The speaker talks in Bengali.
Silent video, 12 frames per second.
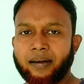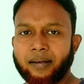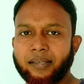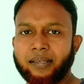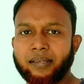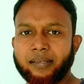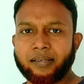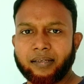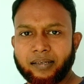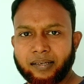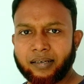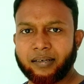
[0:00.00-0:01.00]
আই
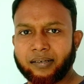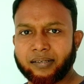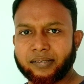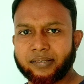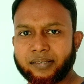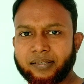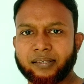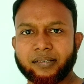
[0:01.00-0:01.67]
কান্ট